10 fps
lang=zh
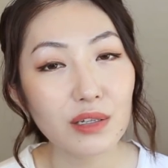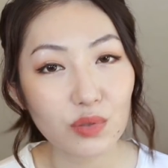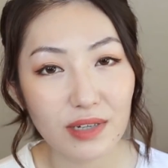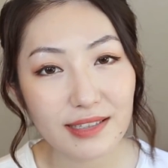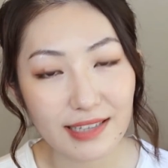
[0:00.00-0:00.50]

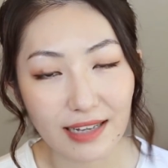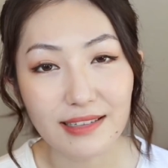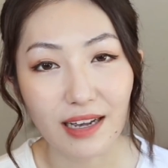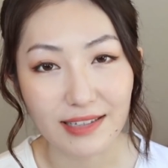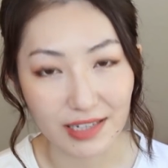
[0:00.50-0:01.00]
虽然想
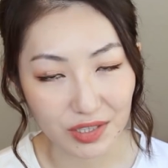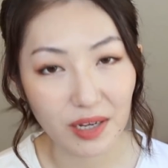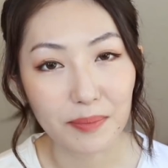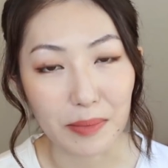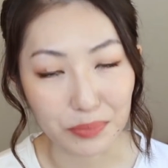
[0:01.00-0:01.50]
想也
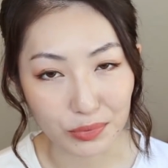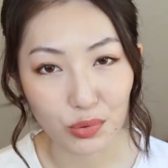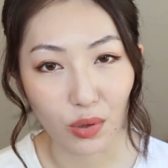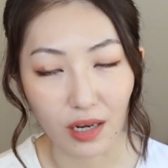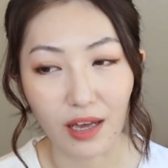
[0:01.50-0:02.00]
是很蛮不
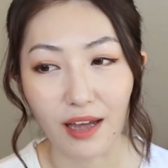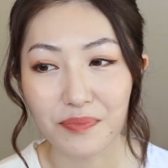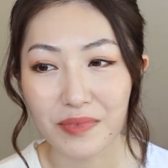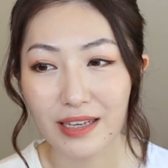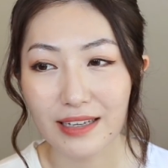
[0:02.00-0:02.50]
错了，
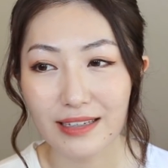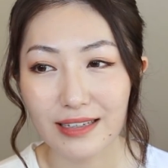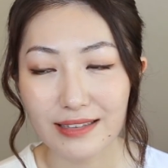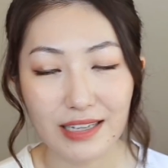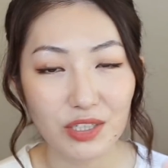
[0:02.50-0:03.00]

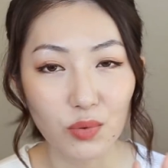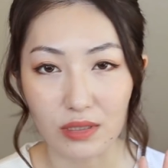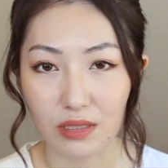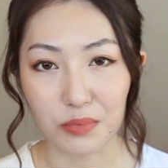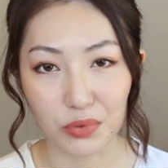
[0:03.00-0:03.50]
但是我
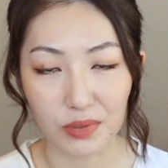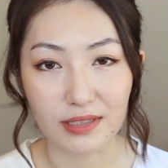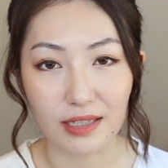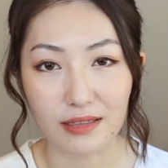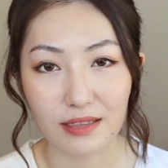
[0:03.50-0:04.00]
真的不推
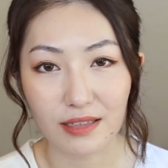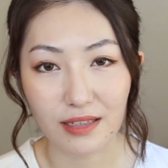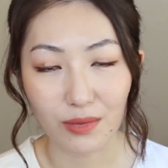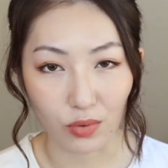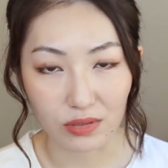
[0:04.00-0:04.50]
荐。
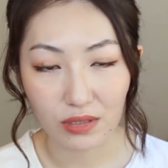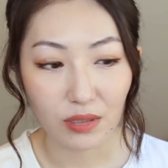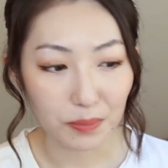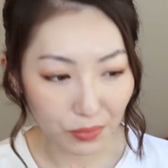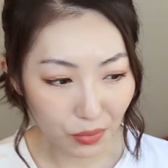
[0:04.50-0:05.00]
我真
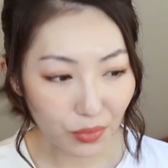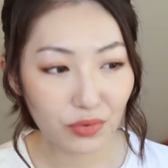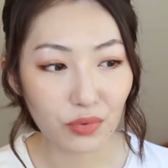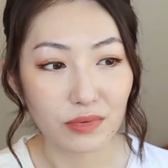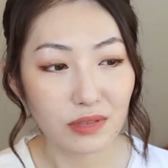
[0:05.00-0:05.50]
的不
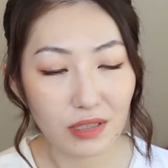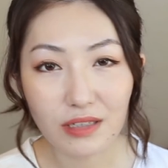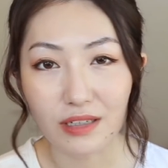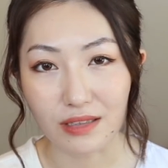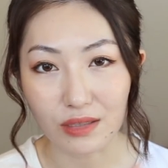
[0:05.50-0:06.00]
会用
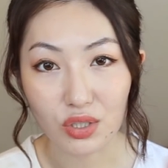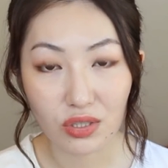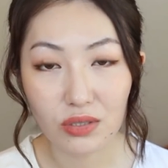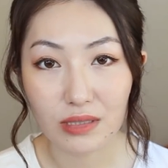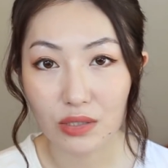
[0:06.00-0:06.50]
任何的
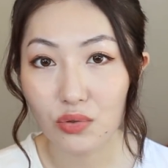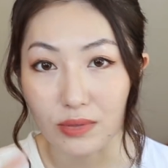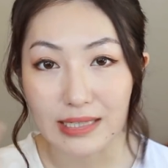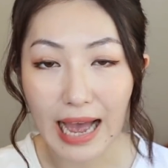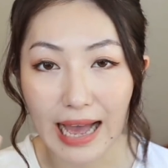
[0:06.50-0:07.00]
湿巾
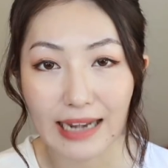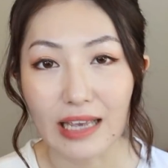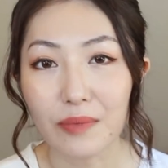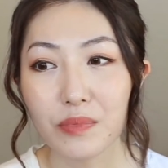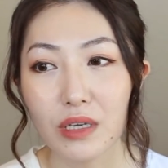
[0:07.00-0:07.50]
去擦
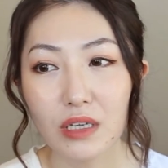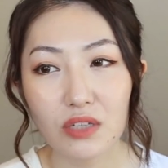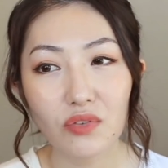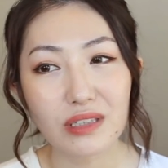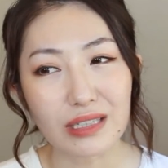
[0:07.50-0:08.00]
脸，
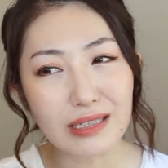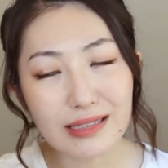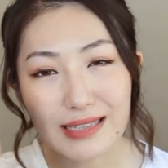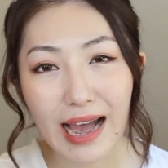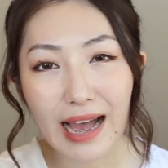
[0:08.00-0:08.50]
因为你
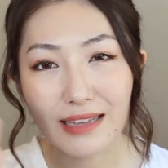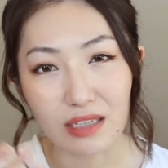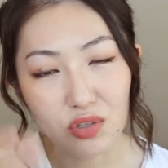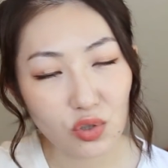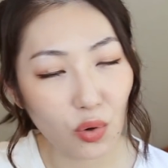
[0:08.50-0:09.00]
一擦，你
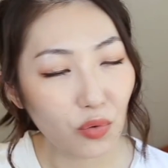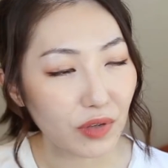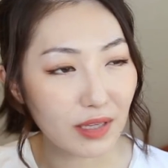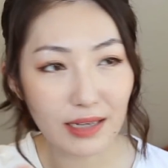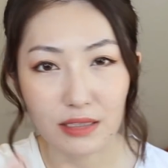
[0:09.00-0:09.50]
那个皱
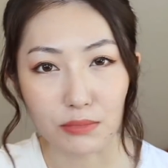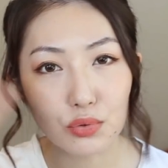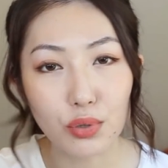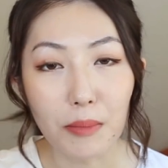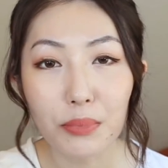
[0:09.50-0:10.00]
纹啊什么
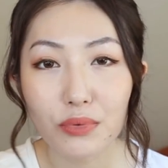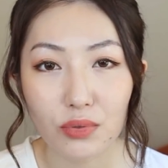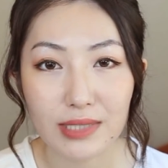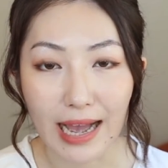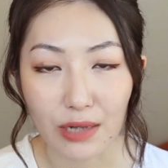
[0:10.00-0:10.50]
全部
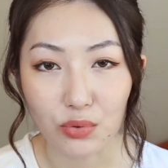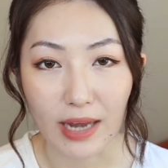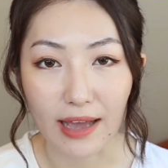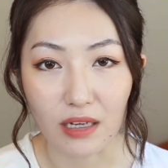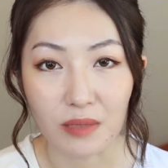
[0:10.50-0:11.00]
都擦出
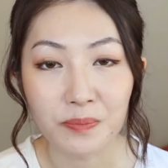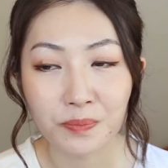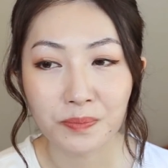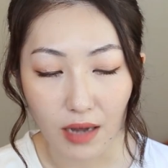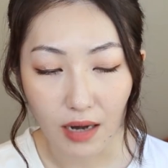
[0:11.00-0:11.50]
来了。
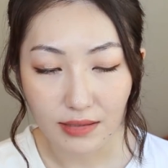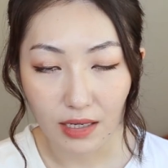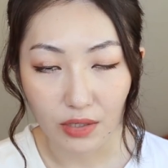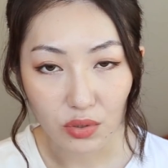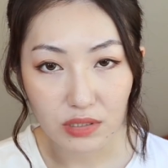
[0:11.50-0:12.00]
而且
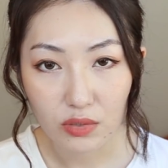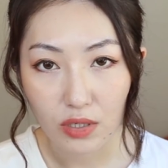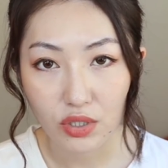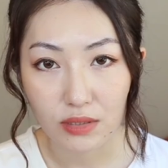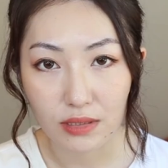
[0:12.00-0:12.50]
很多卸
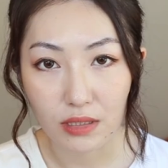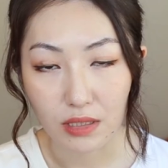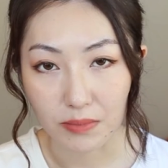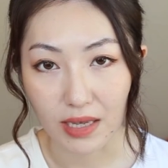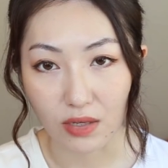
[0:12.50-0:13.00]
妆湿巾
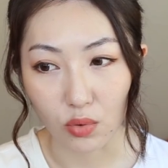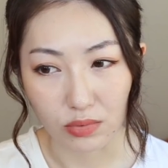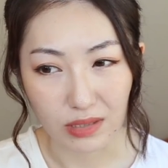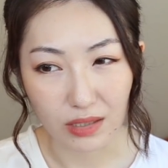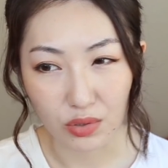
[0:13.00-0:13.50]
里面有
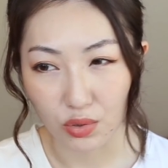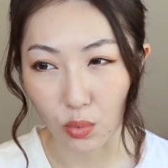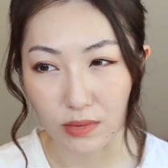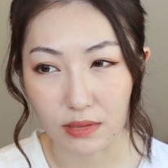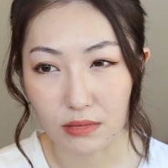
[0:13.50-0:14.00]
那个
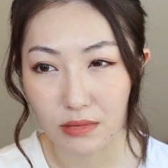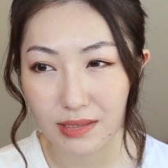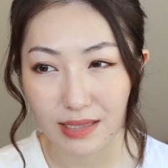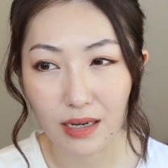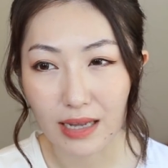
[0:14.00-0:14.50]
酒精、
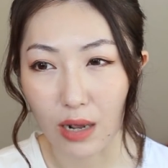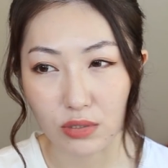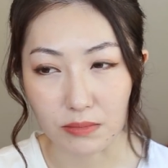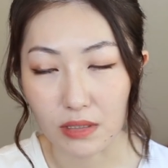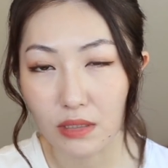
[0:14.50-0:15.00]
香料
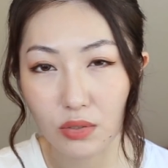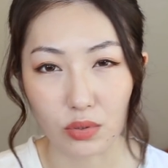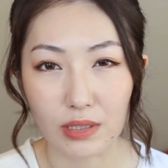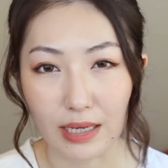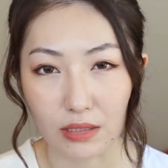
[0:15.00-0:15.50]
什么各
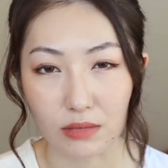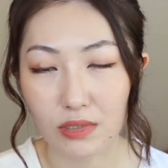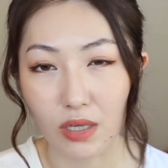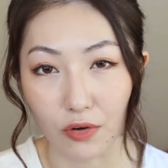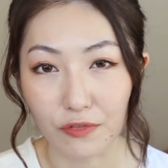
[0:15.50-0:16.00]
种各样的
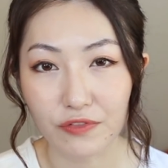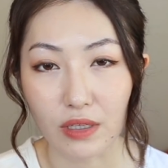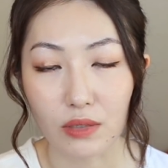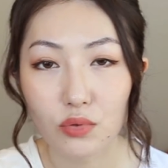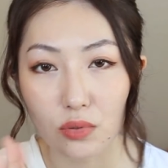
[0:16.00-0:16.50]
成
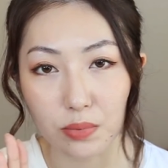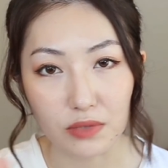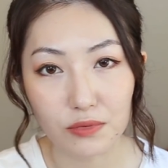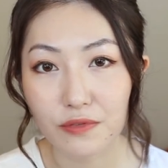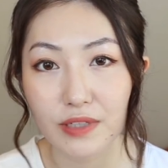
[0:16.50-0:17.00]
分，对
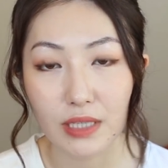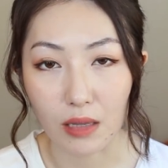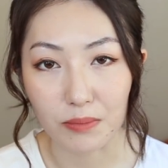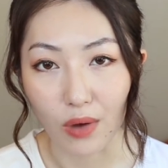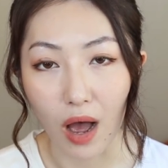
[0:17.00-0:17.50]
皮肤非
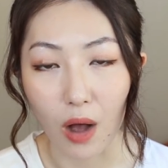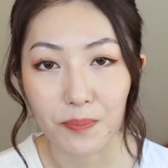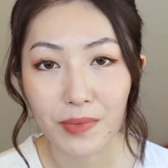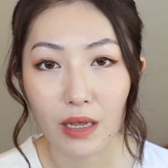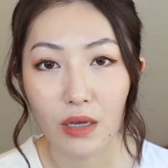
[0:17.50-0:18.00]
常的不
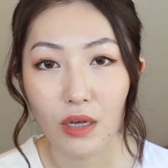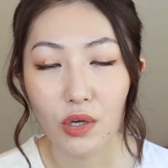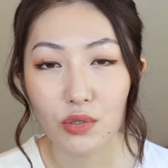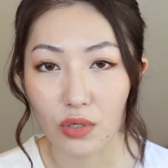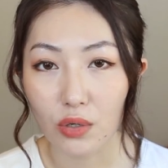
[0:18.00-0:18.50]
好。
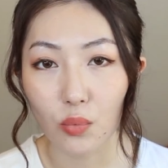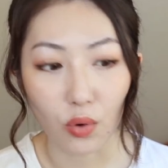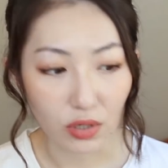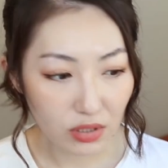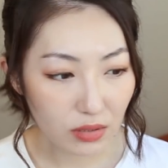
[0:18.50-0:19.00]
所以
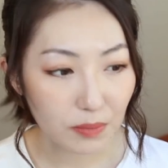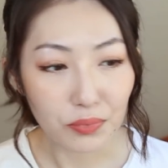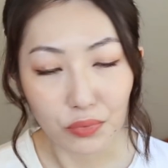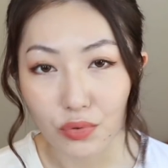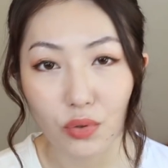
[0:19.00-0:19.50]
我是
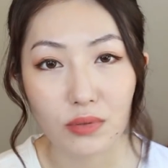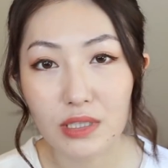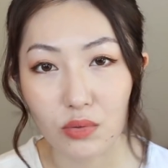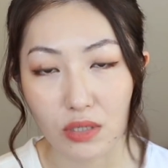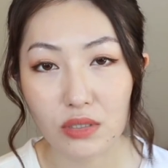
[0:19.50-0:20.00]
不用
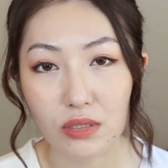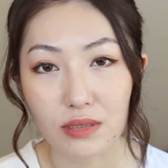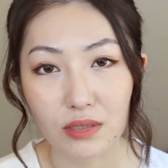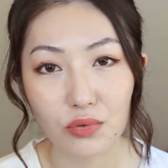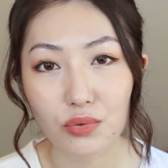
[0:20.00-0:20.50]
卸妆湿
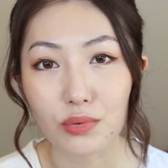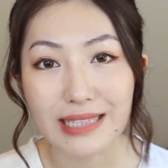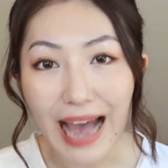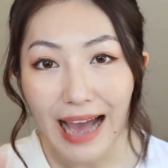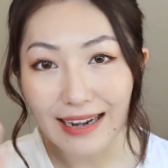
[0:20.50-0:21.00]
巾去
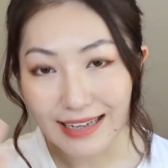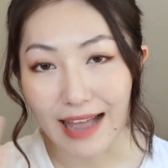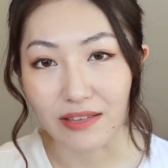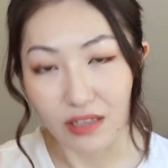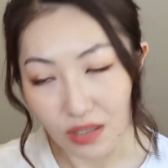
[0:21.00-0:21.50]
擦
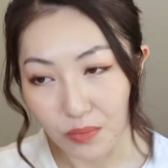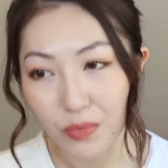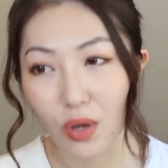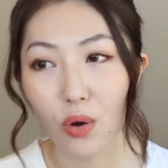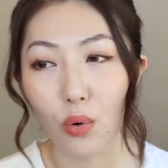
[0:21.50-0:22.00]
脸的。
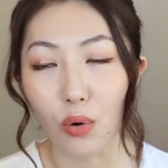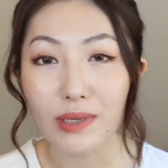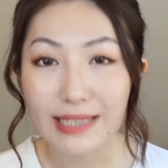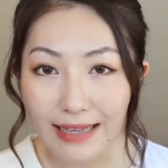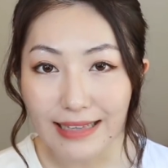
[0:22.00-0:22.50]
我
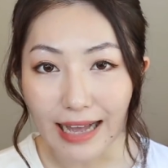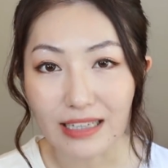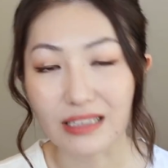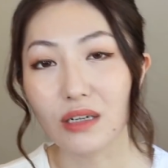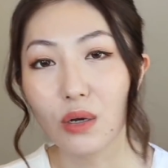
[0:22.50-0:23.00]
会擦哪
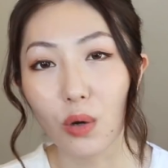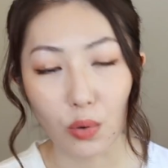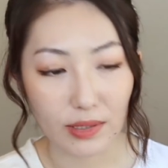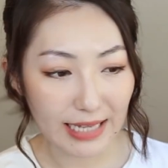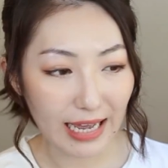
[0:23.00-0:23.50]
里呢？我
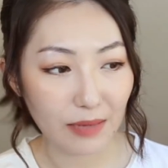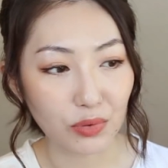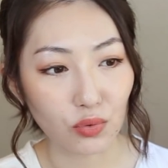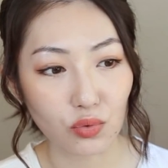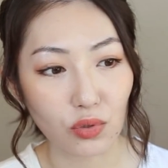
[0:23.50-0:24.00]
会擦，
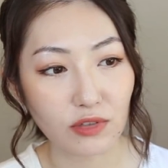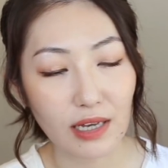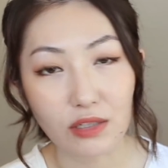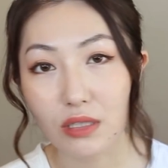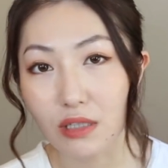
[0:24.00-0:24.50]
比如说
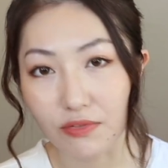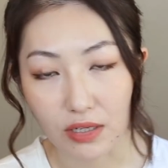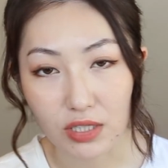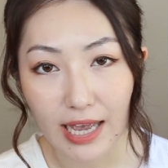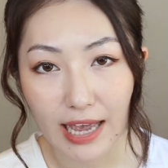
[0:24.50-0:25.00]
像身体
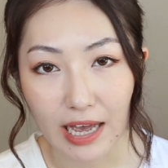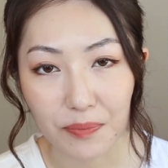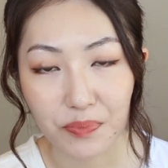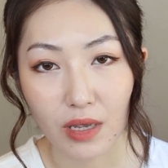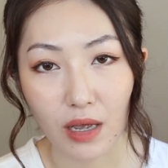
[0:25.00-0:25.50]
防晒
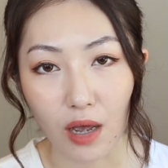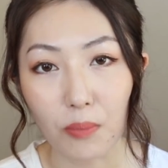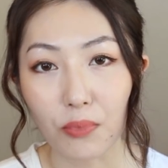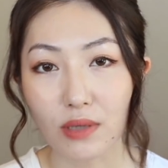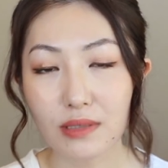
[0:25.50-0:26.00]
呀，还
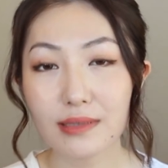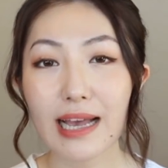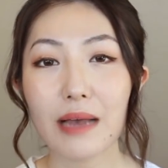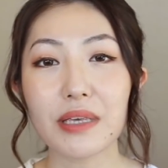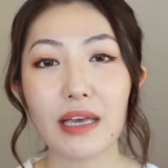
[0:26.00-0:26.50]
有脖子
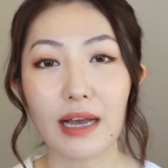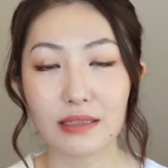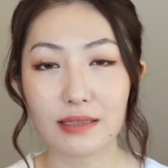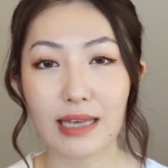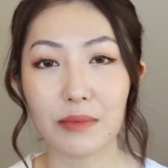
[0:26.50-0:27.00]
下面啊，
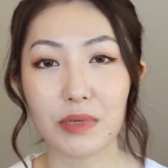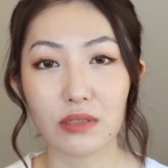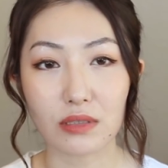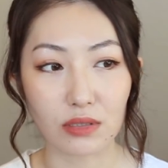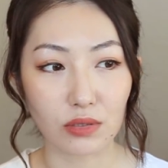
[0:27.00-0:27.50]
这下
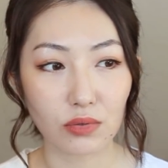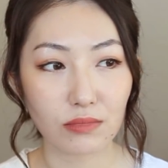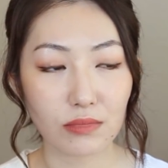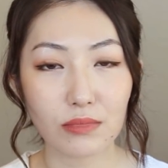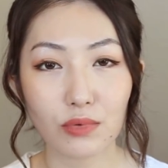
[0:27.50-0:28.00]
面这个
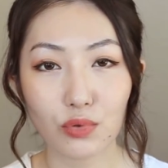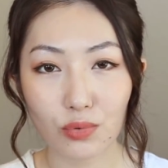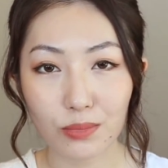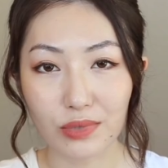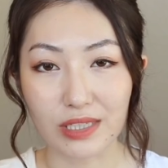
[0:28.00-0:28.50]

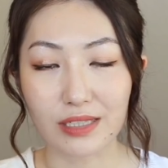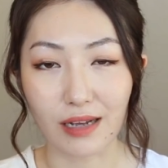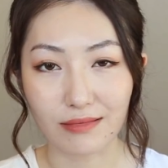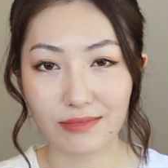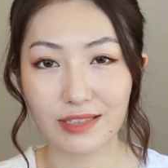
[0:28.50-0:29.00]
胸部以
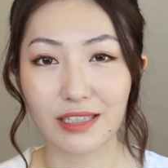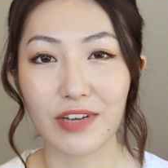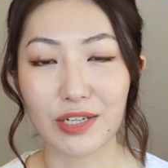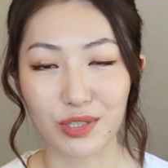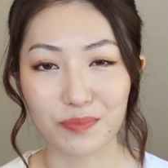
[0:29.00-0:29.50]
上这个
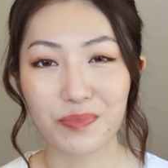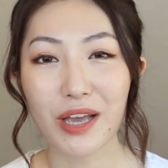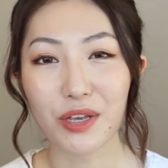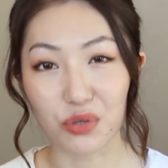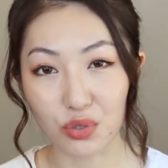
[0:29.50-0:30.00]
位置，
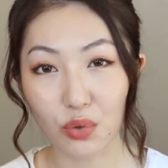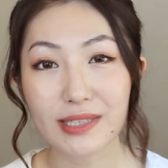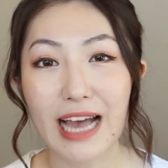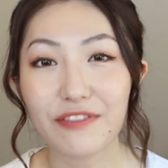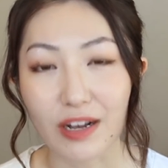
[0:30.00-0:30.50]
有时候
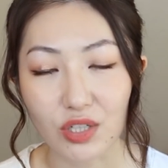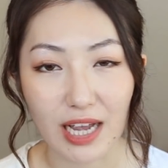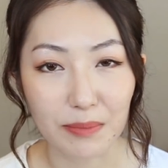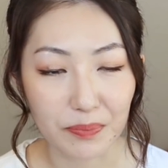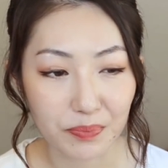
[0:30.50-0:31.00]
会擦防
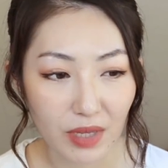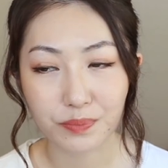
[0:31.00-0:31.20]
晒嘛，